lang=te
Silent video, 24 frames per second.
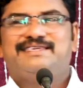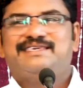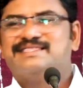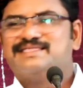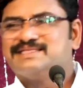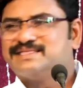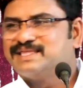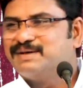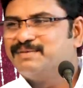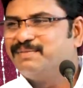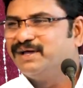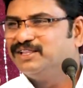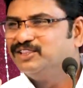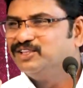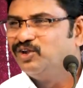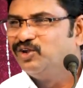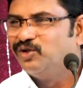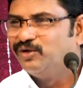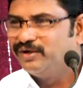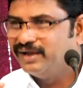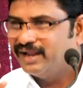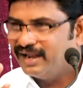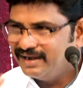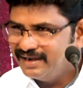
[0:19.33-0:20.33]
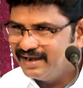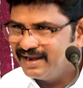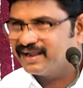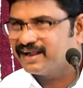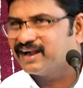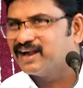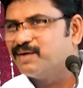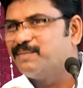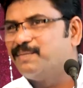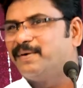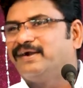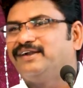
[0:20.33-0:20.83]
ఇంతమందిలో
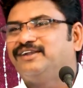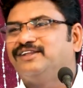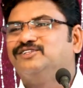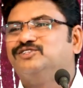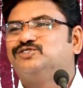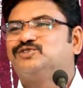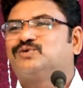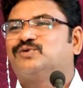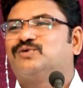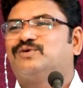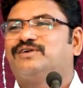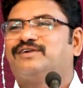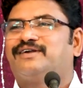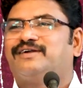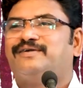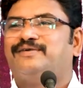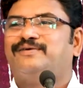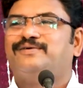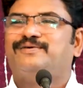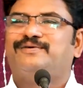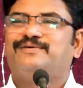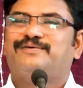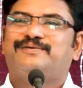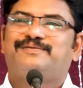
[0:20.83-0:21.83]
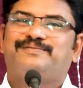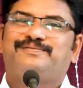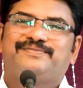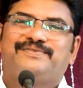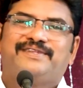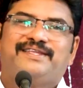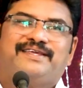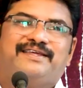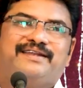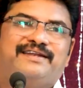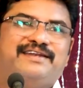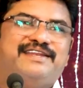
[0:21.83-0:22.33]
నన్నెక్కడ పట్టించుకుంటాడు
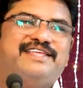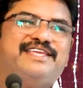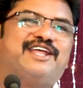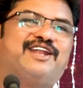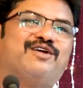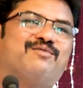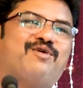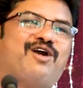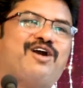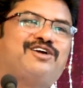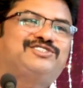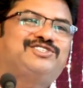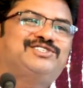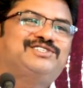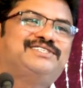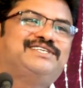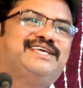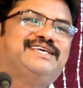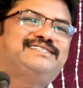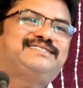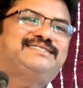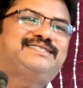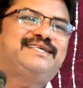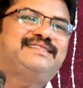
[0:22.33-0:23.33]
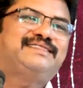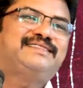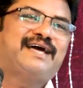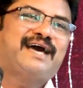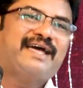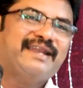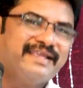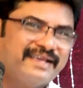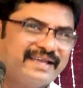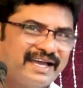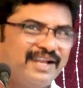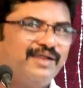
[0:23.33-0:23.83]
నేను మోసం చేస్తే
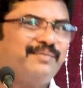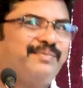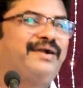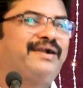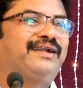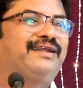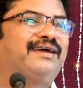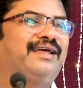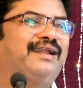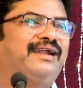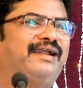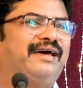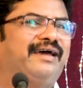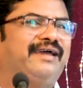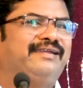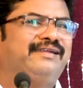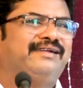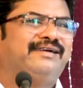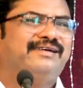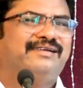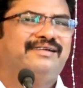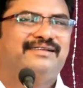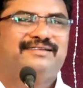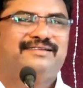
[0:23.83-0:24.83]
దాన్ని కనిపెట్టగలడు ఆయన